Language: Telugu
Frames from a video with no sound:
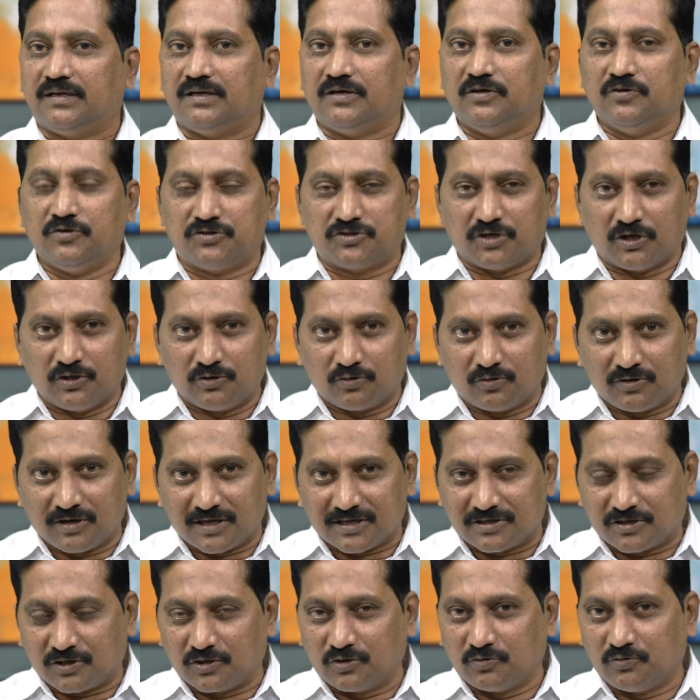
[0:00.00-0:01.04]
నువ్వు చదువుకున్న
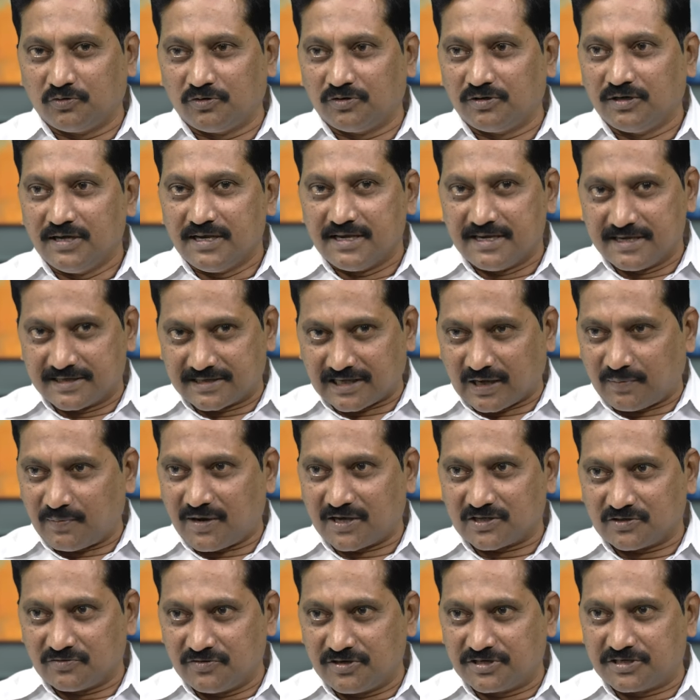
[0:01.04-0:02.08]
చదువు ఈ
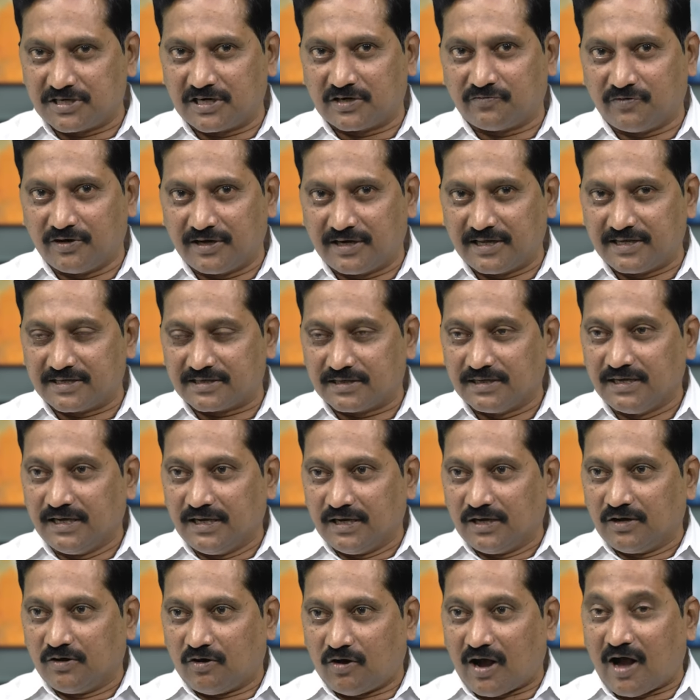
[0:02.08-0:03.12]
సమాజం ఇచ్చినటువంటి
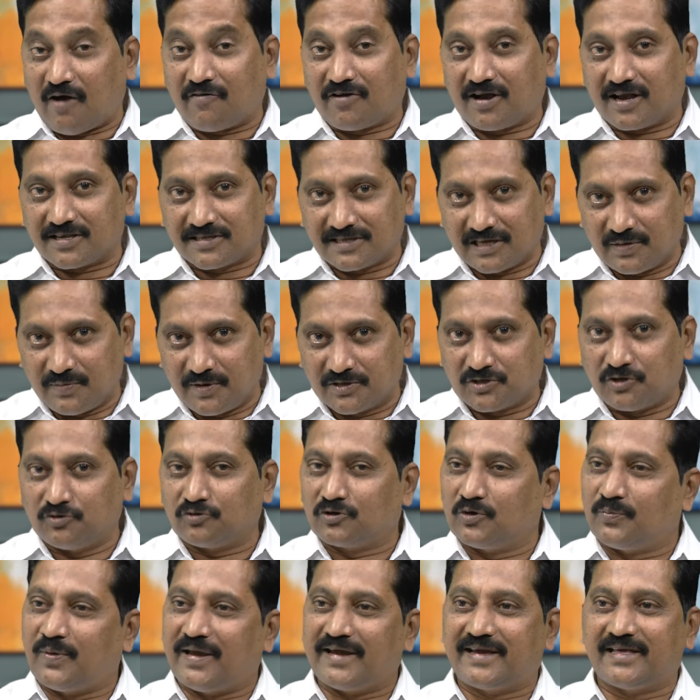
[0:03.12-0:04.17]
అవకాశాల మీద
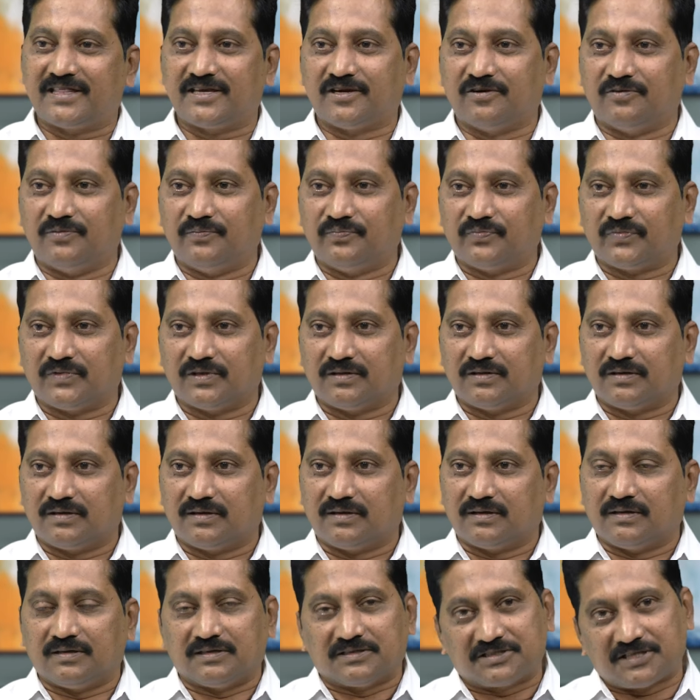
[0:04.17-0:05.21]
చదువుకుని పైకి ఎదిగావు
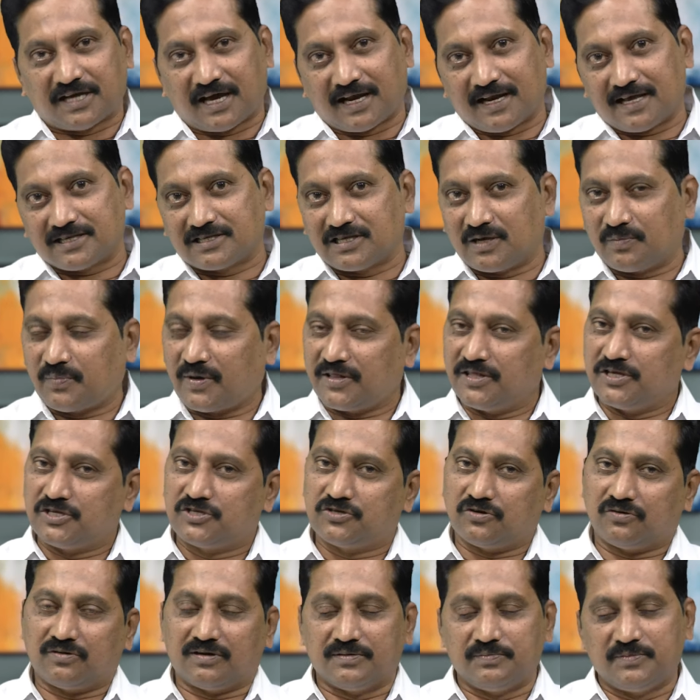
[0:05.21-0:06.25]
చాలా
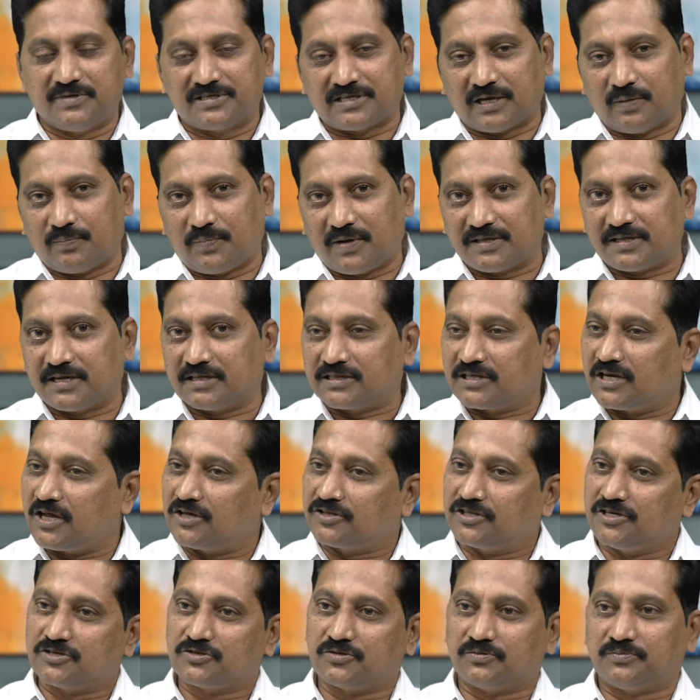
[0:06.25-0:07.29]
సంపాదించావు మీ సంపాదన అంతా నాకు
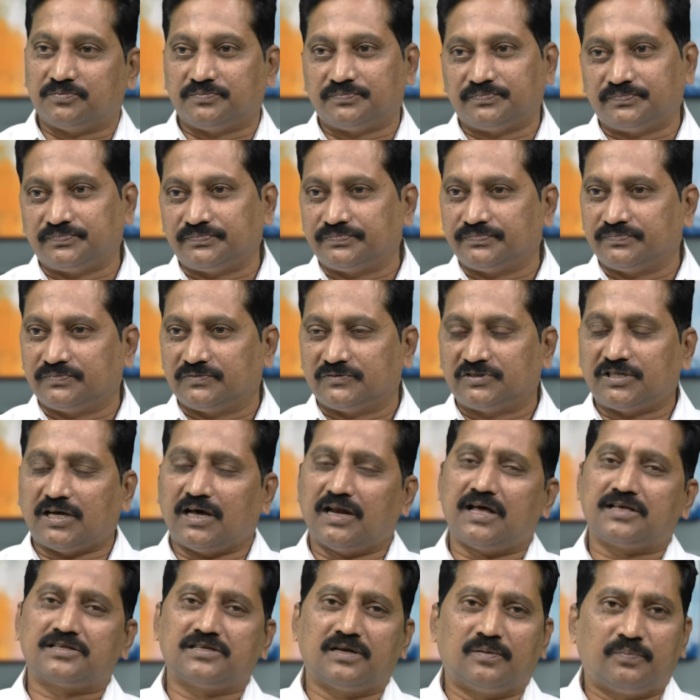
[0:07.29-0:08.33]
తెలుసు
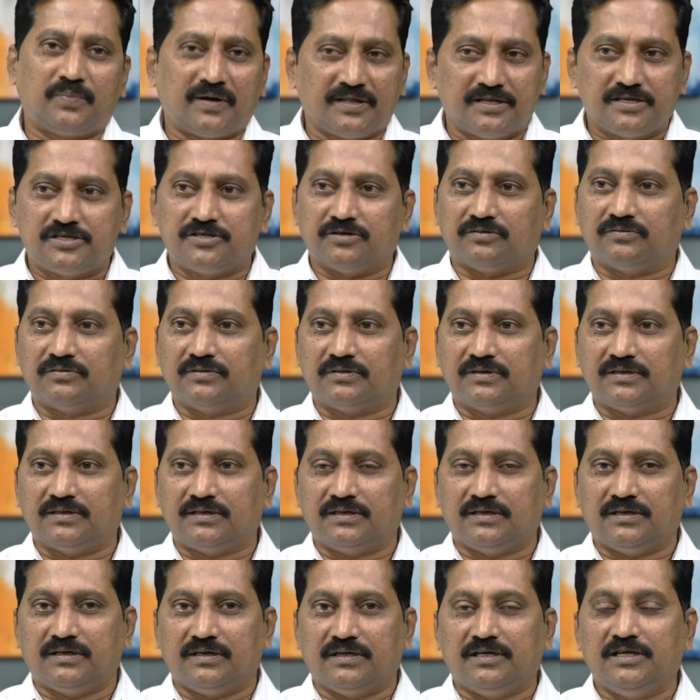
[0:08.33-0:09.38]
చాలా సంపాదించావు
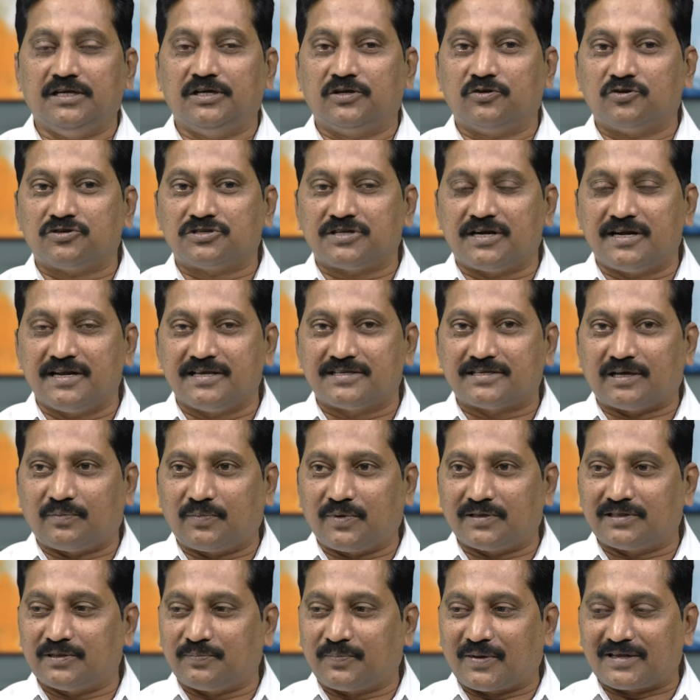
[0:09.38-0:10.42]
ఈ రోజున నీ
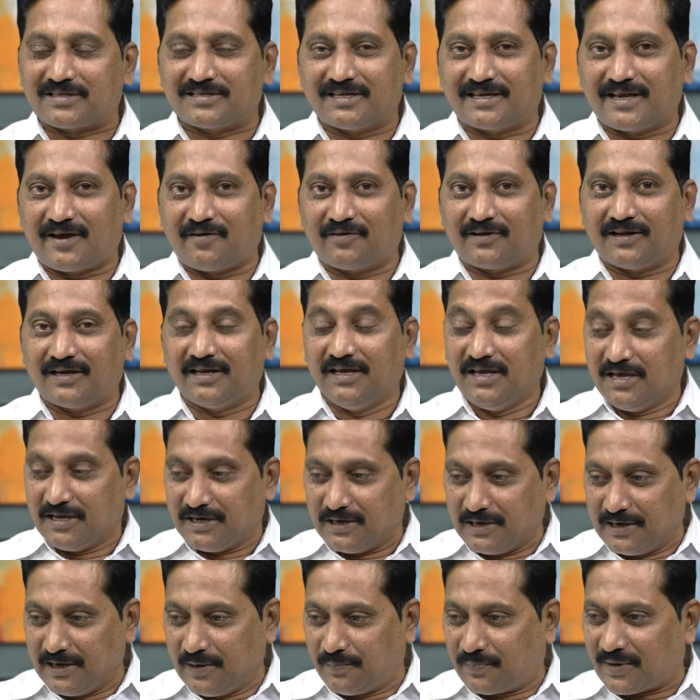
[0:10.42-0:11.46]
సంపాదన ప్రజలకు ఏమన్నా
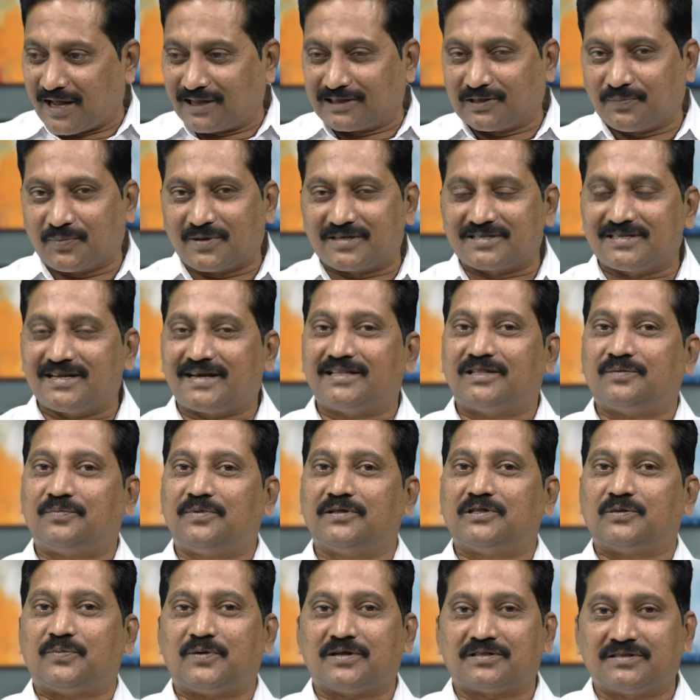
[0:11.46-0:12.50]
నీ ప్రాంత ప్రజలకి
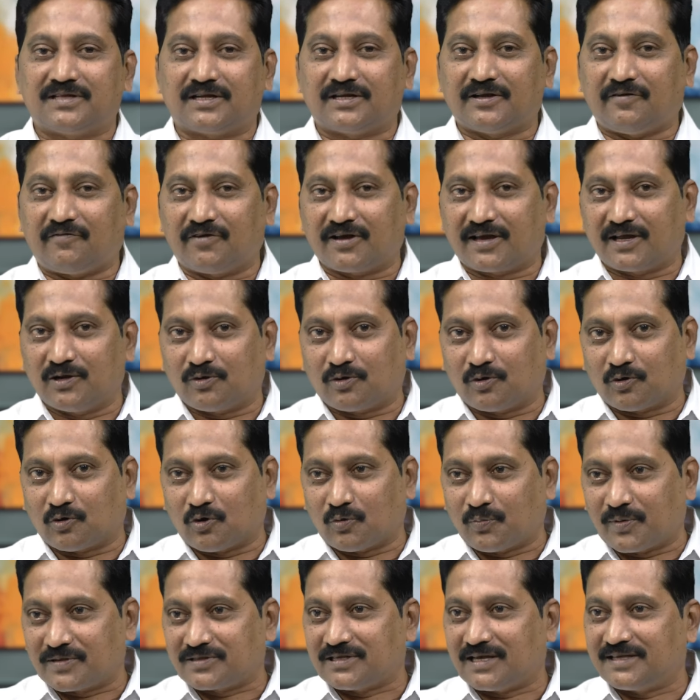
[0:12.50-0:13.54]
ఇబ్బంది పడుతున్నారు ఎవరికైనా ఒక
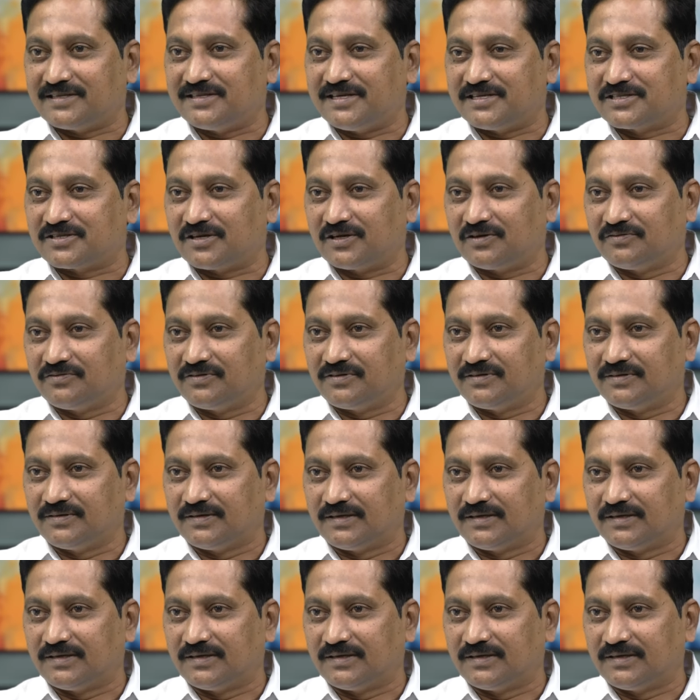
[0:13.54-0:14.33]
రూపాయి సాయం చేశాను నువ్వు